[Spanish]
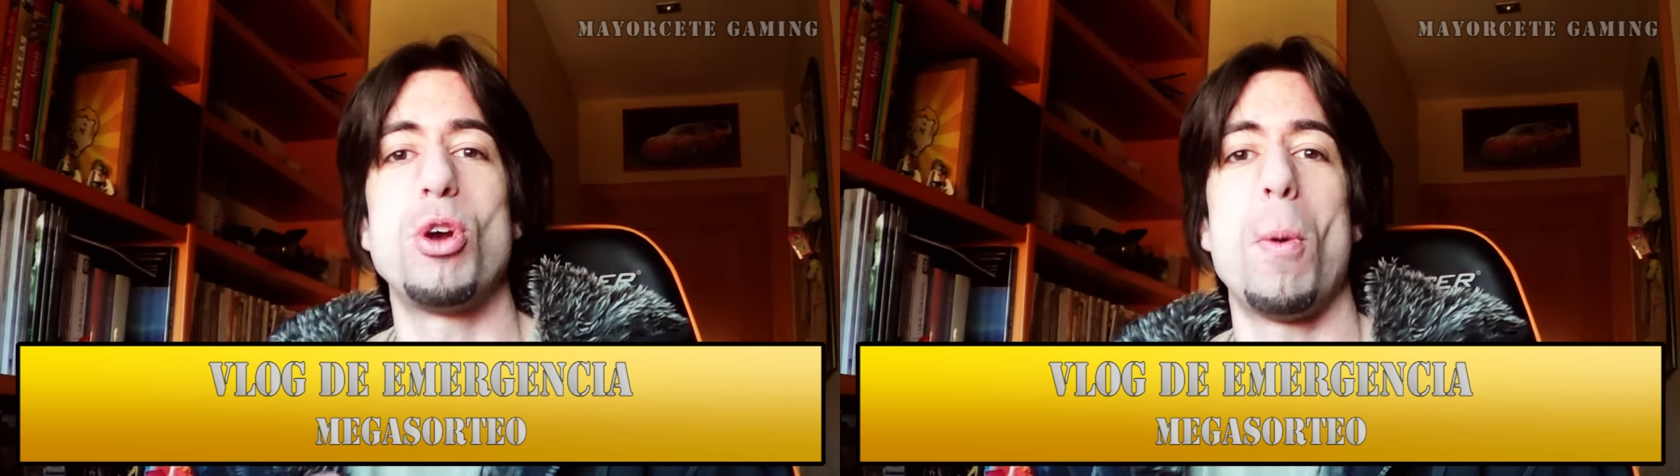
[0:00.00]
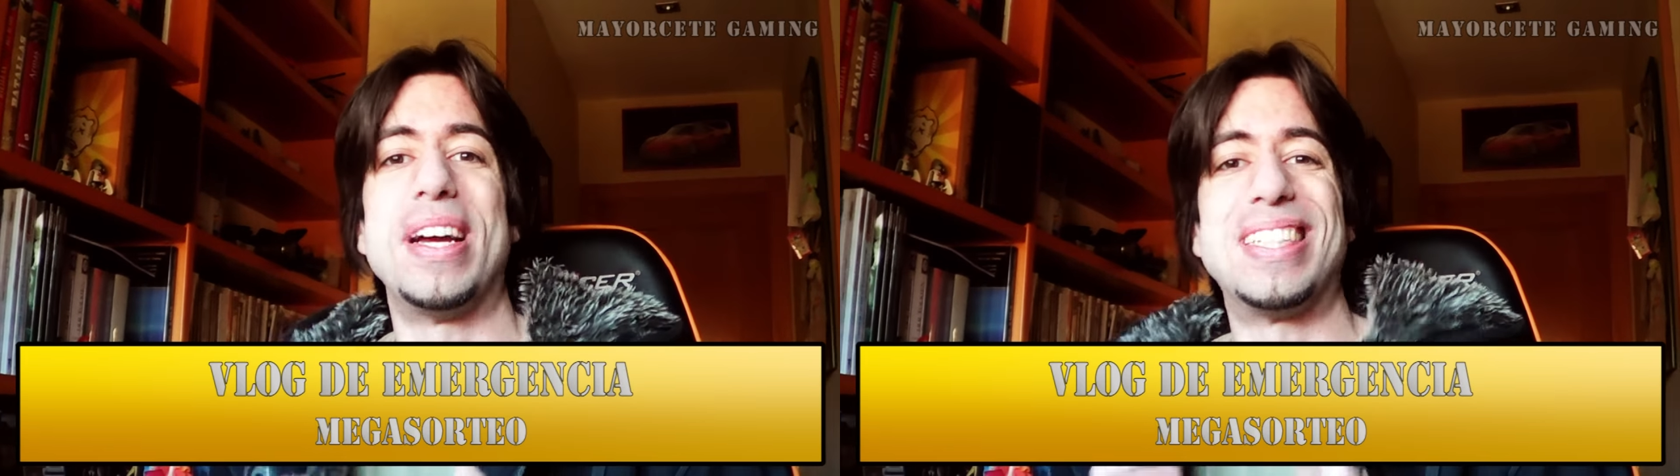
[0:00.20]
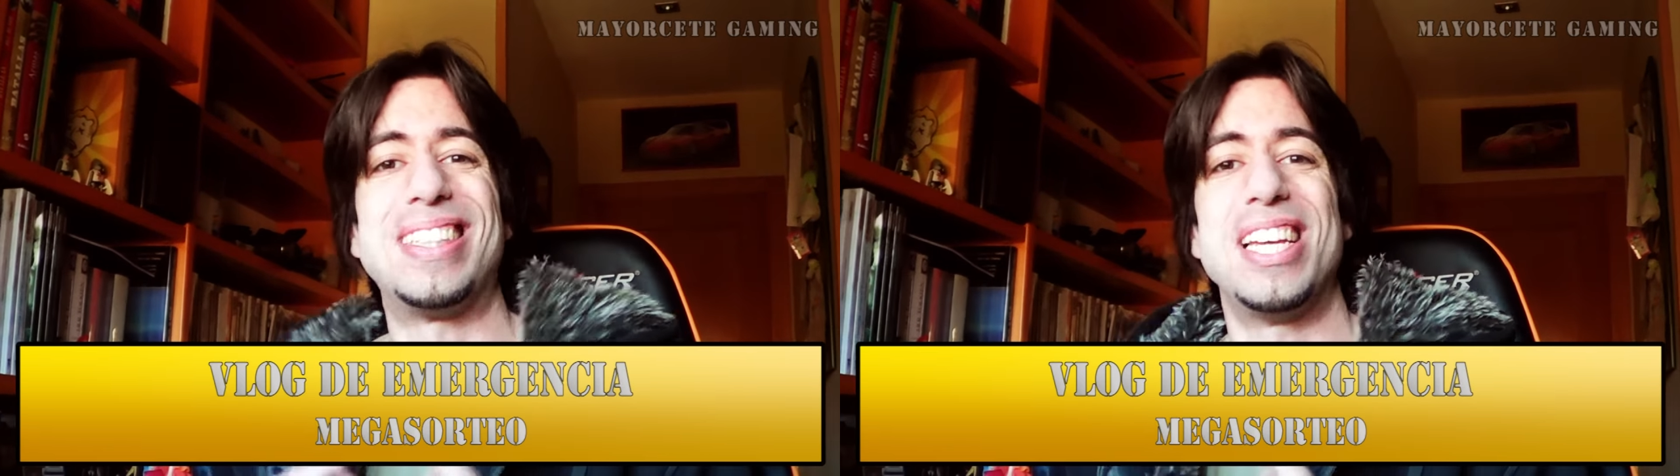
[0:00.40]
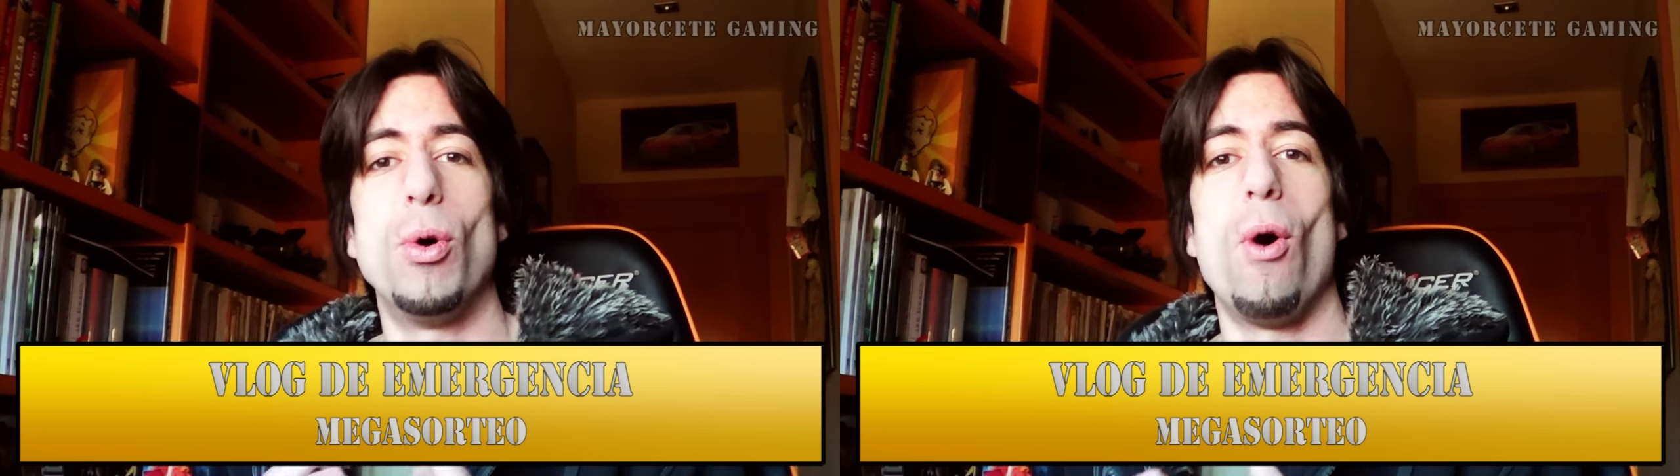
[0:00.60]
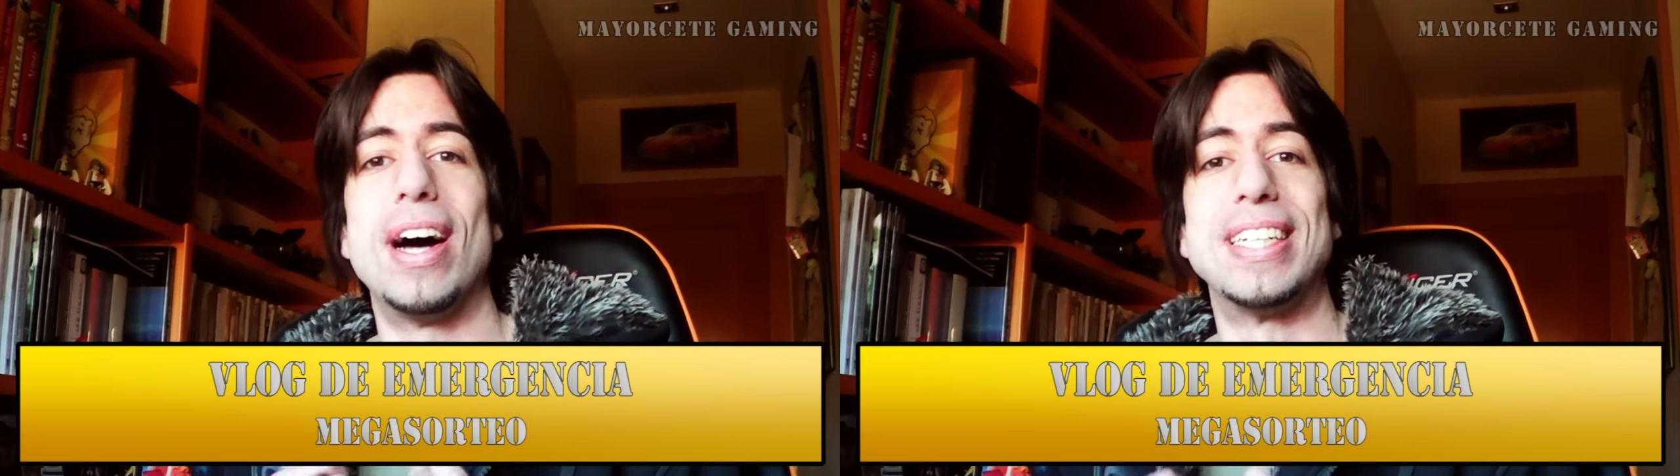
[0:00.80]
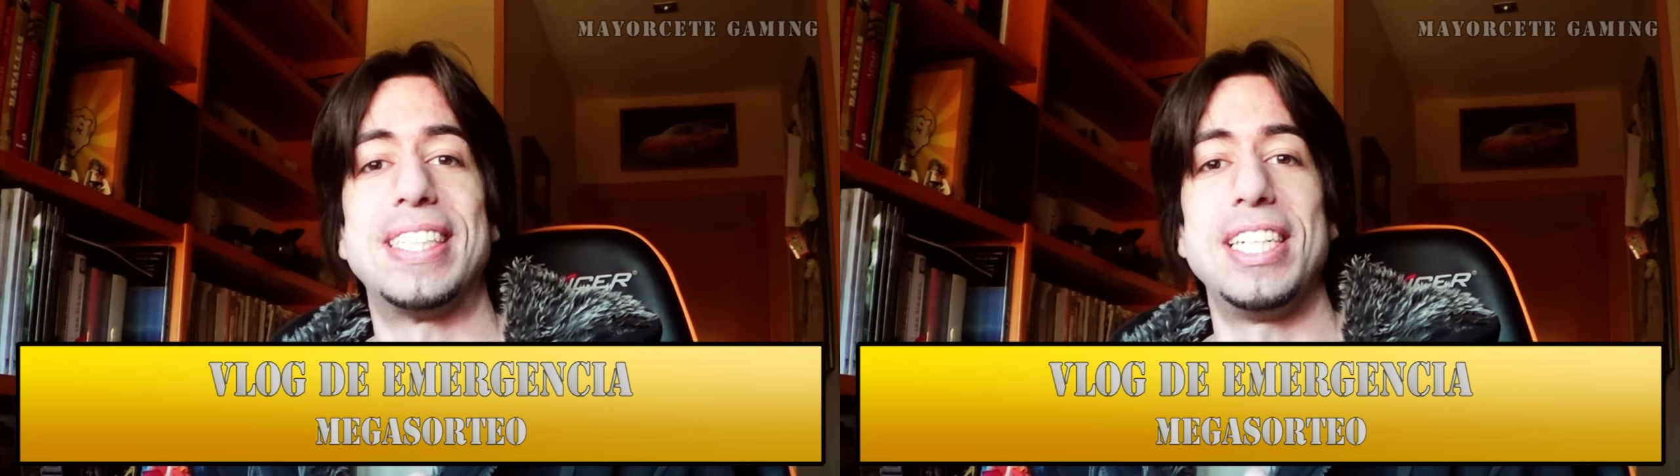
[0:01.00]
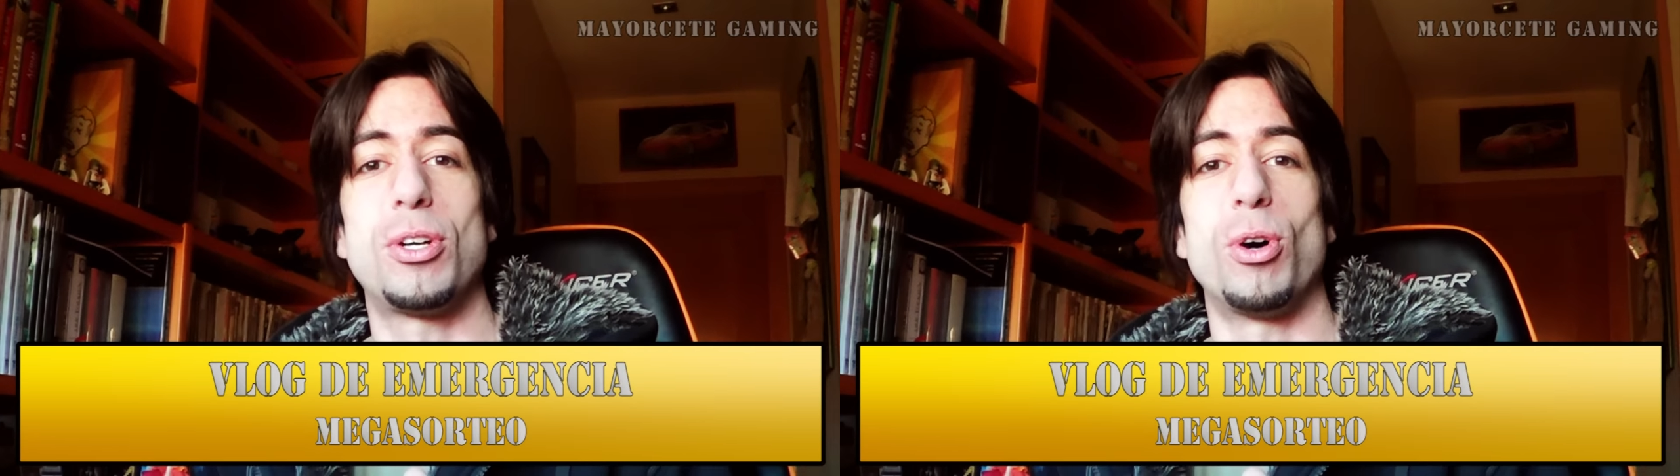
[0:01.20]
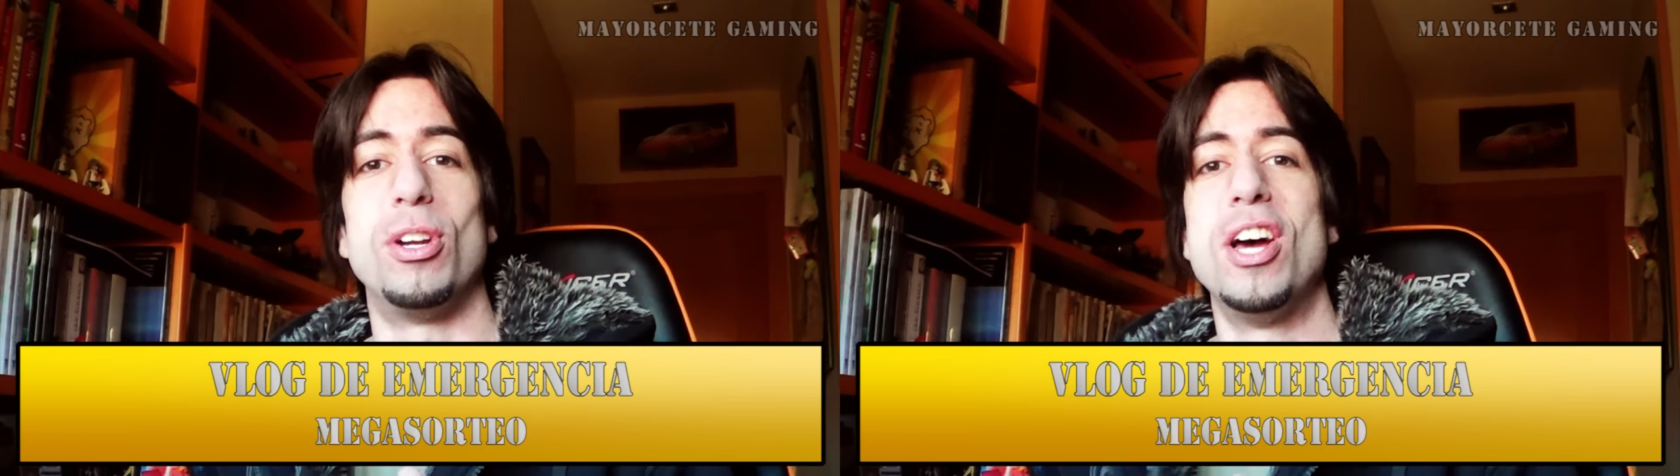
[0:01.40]
yo vestido
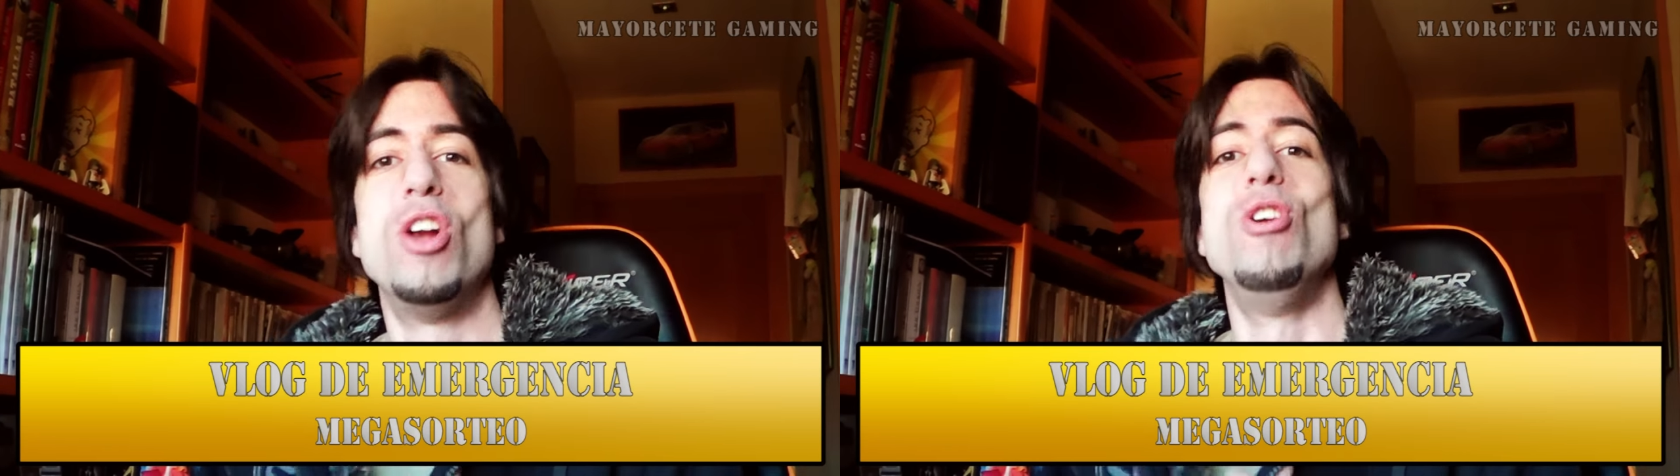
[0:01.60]
así con